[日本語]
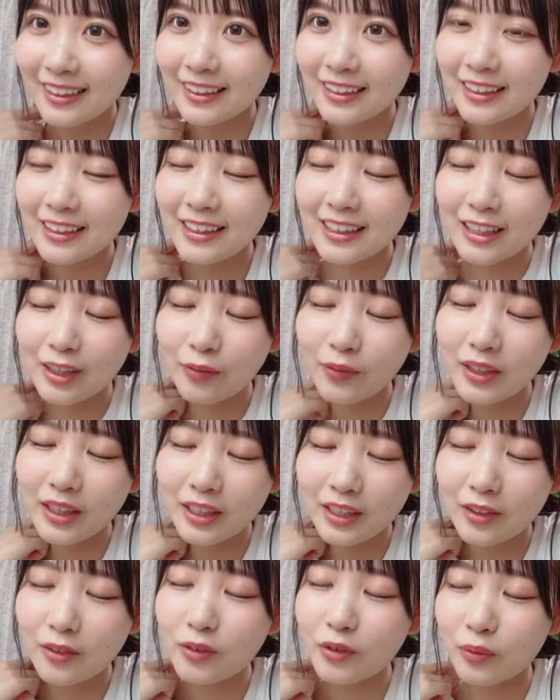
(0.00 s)
勝手に寝だめ
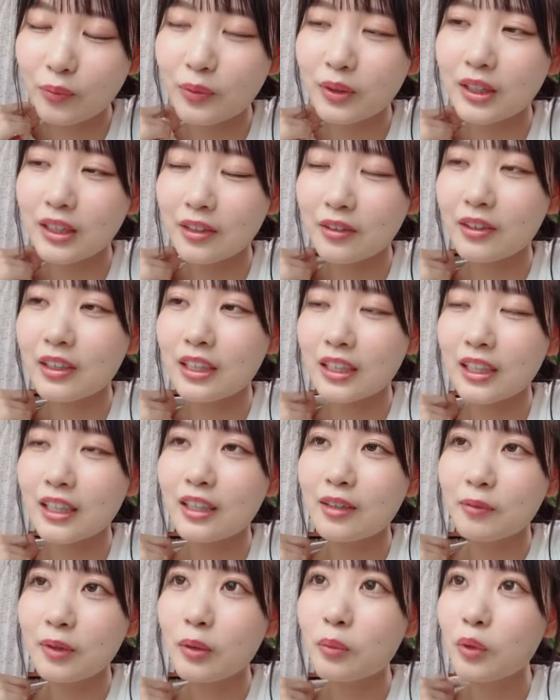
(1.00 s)
できると思ってるから
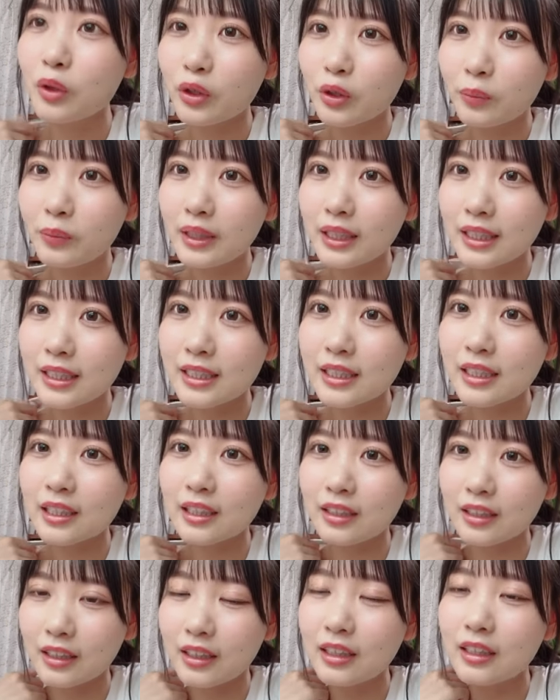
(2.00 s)
まあ思い込み大事だ
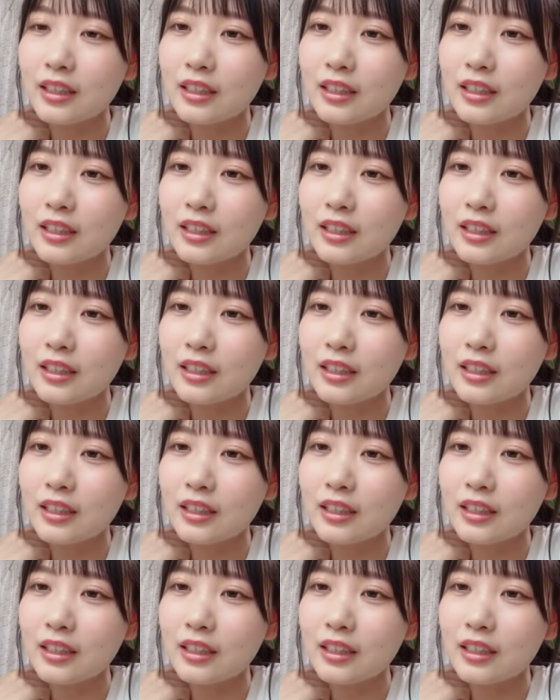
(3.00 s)
からね